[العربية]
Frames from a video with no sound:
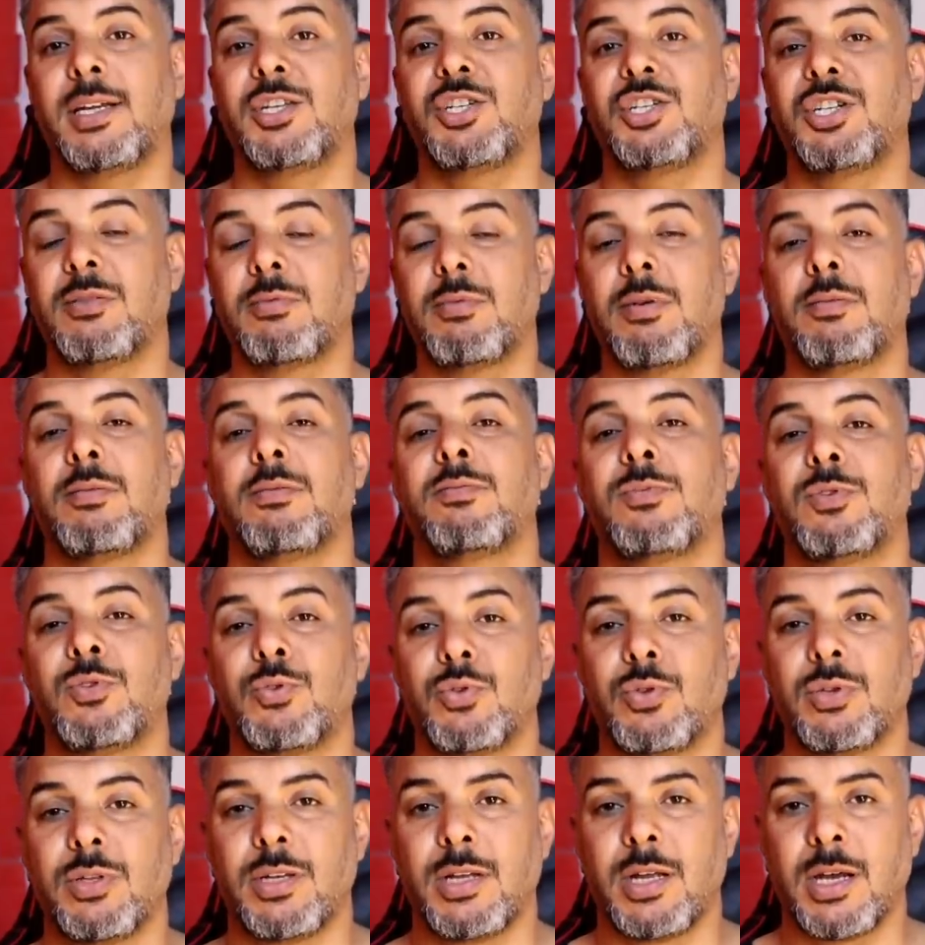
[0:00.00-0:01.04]
عن الشباب
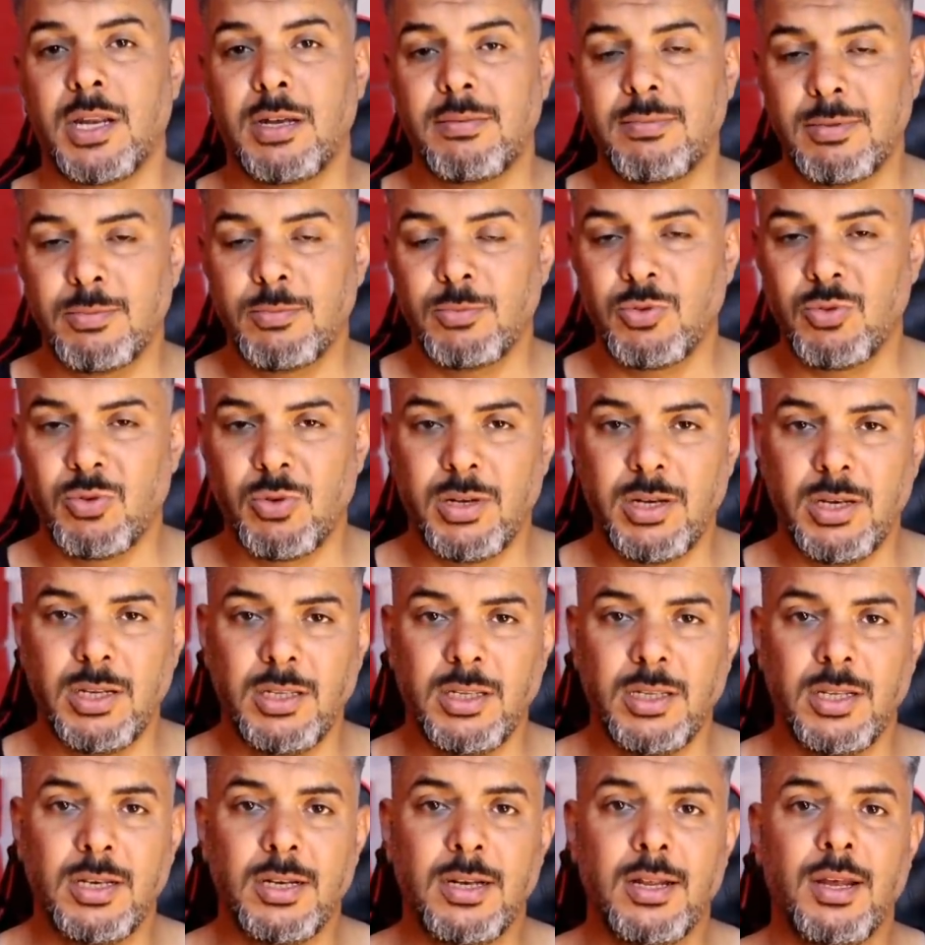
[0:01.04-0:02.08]
الموجودين اغلبهم
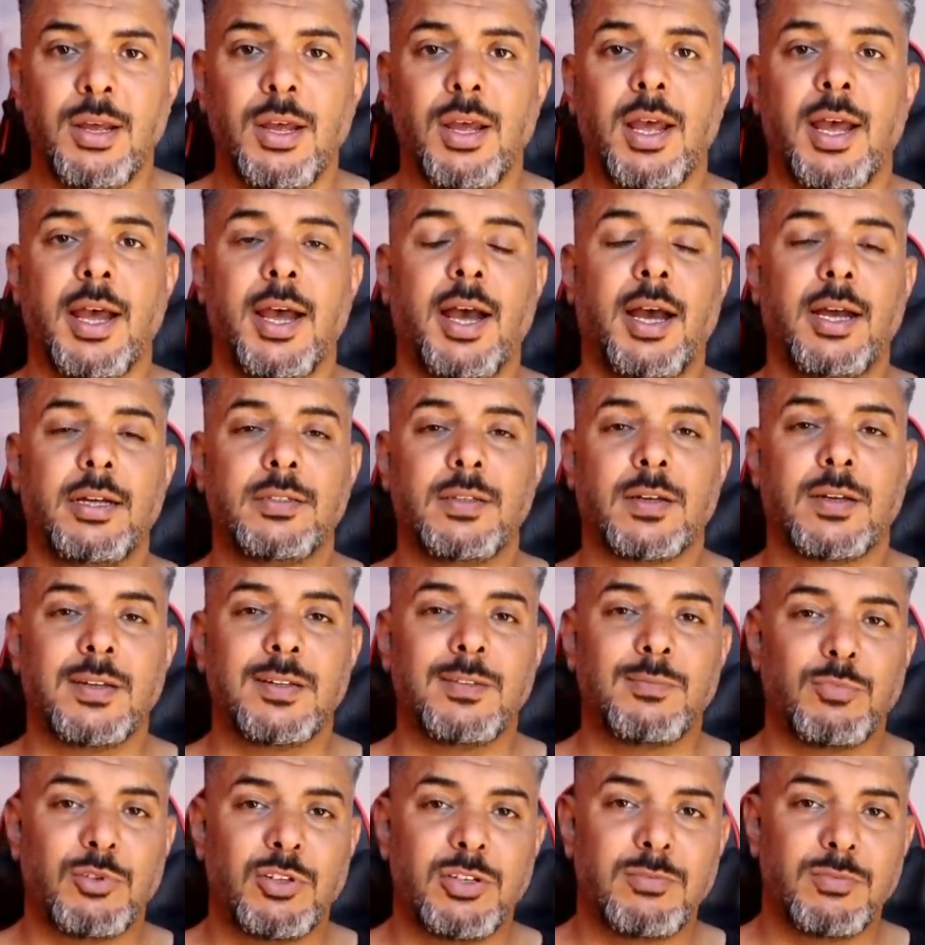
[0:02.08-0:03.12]
دوليين
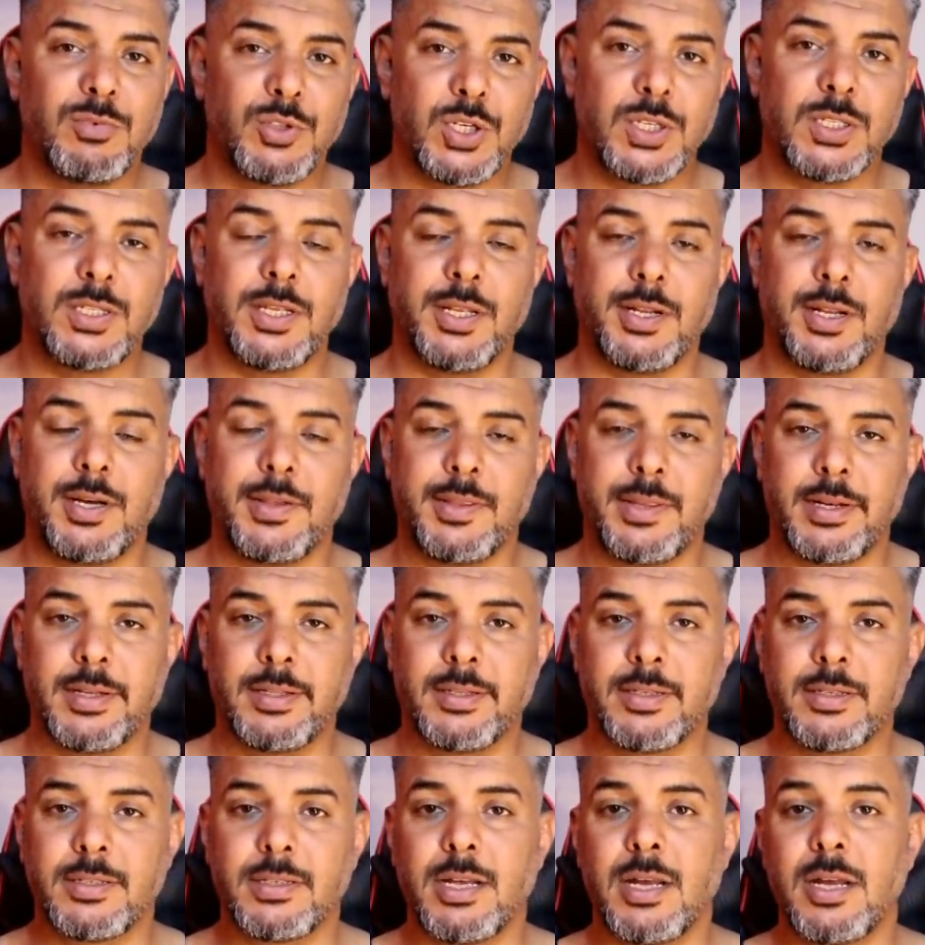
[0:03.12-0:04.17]
اعتقد مهم جدا هذا
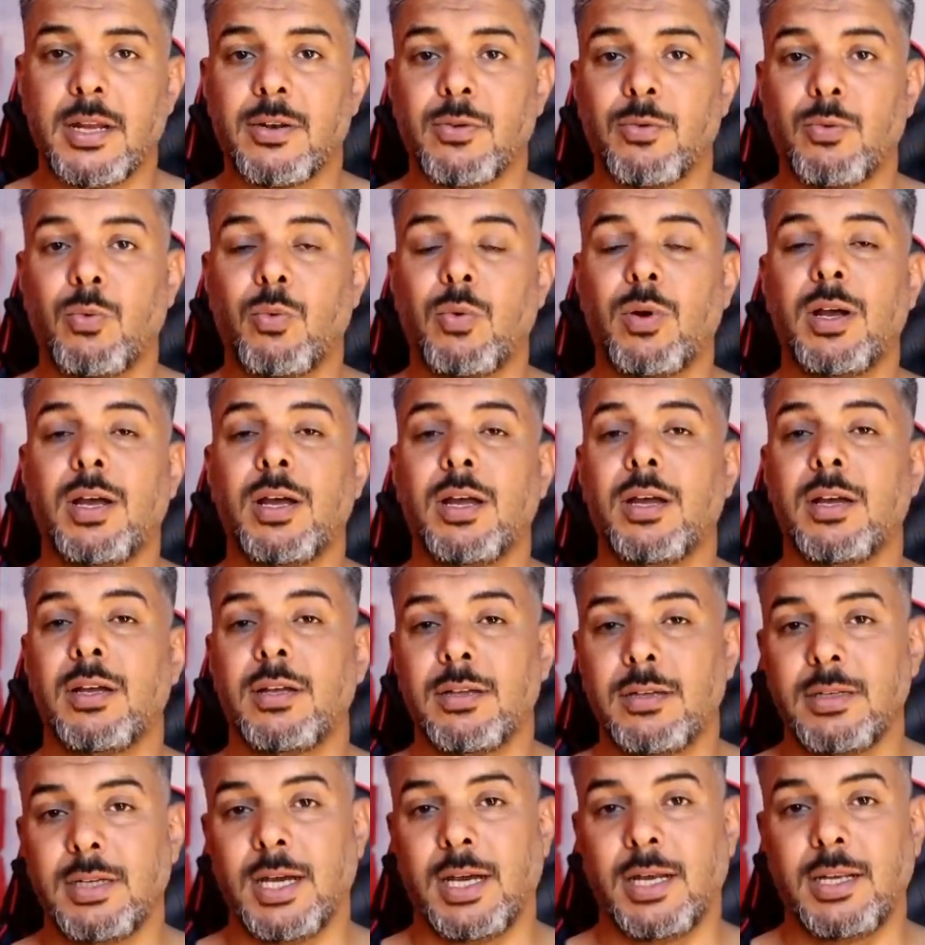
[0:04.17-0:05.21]
الانتصار
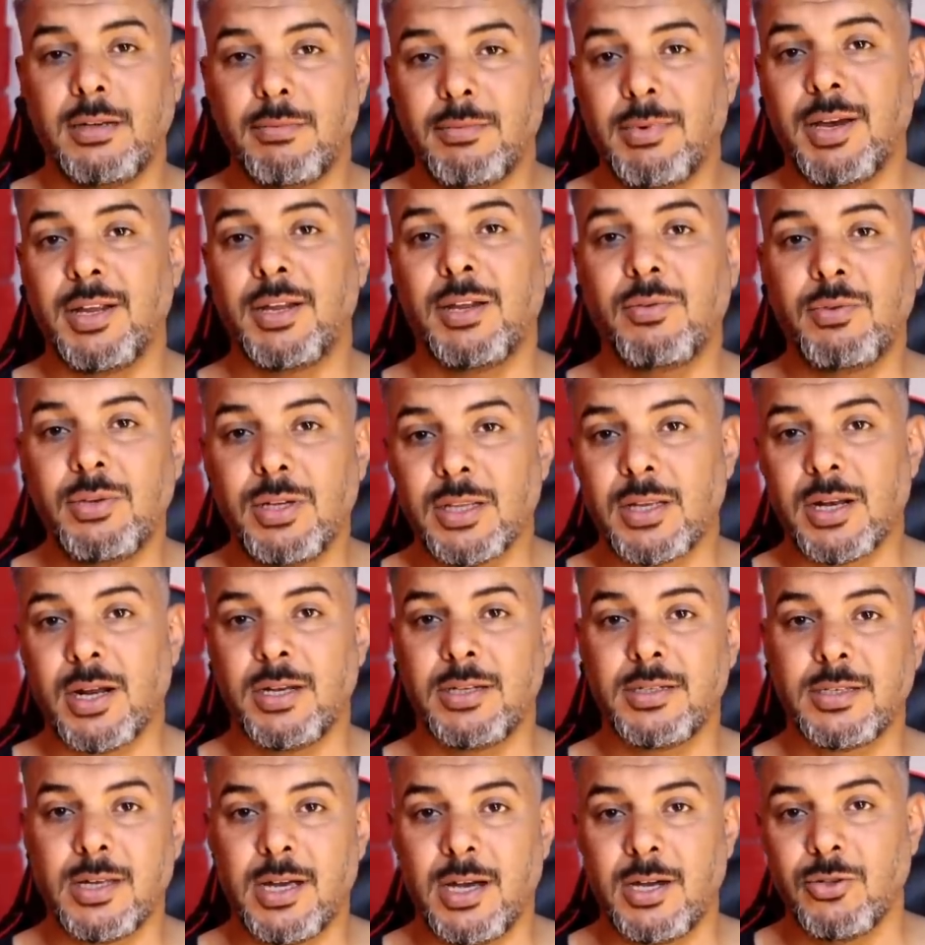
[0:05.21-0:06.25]
ويعني معنويا
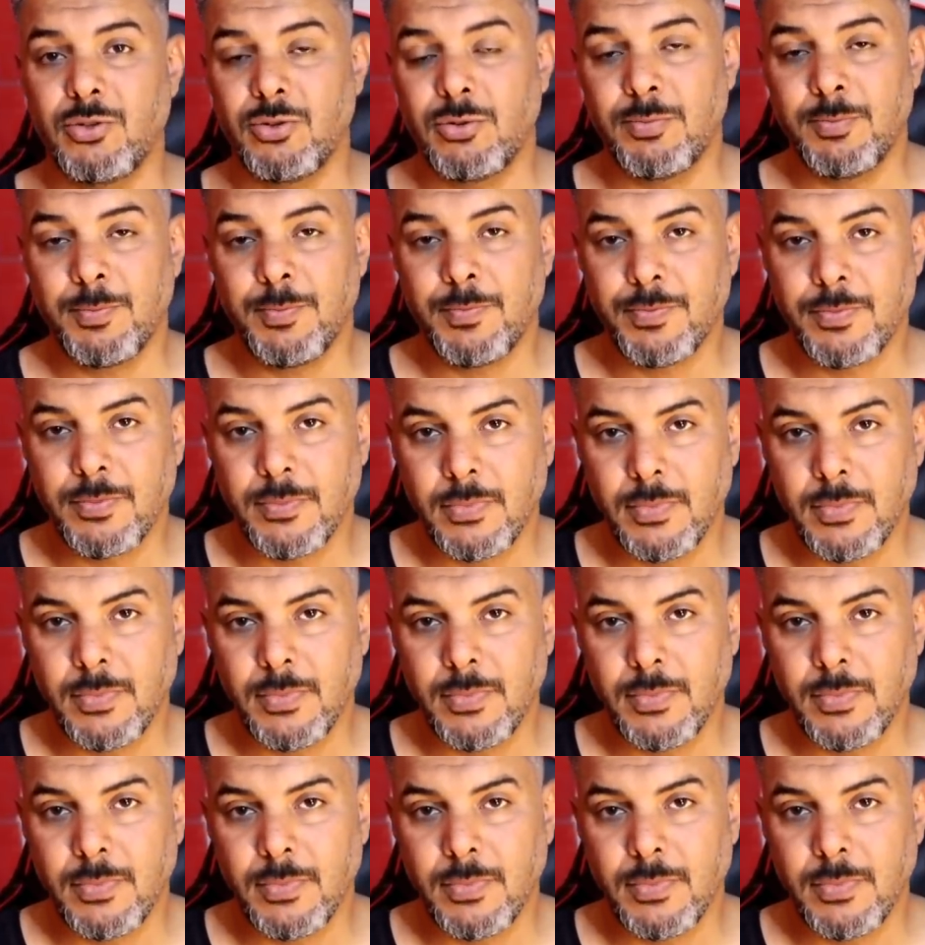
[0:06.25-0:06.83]
راح يساعدهم